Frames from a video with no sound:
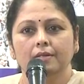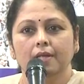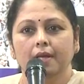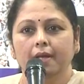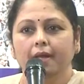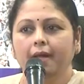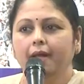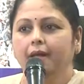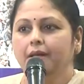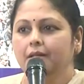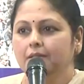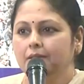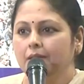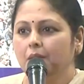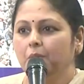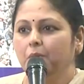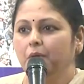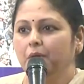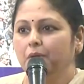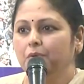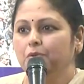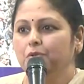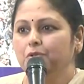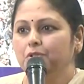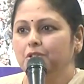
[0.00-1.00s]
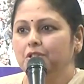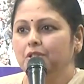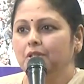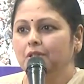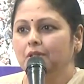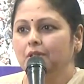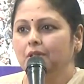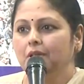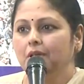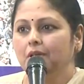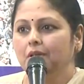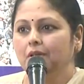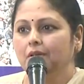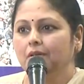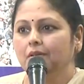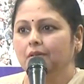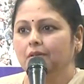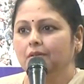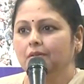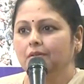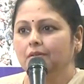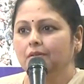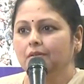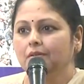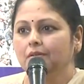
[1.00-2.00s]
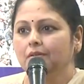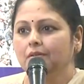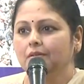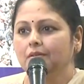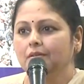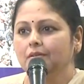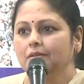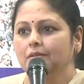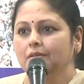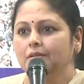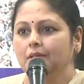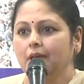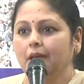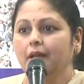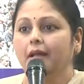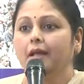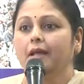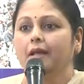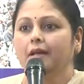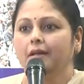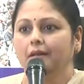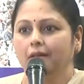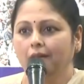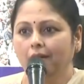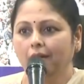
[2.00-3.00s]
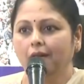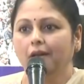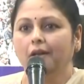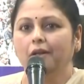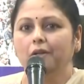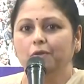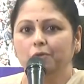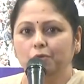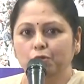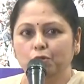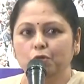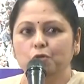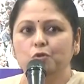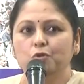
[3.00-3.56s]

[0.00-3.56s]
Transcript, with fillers: సరైన సమయం వచ్చింది సరైన నిర్ణయం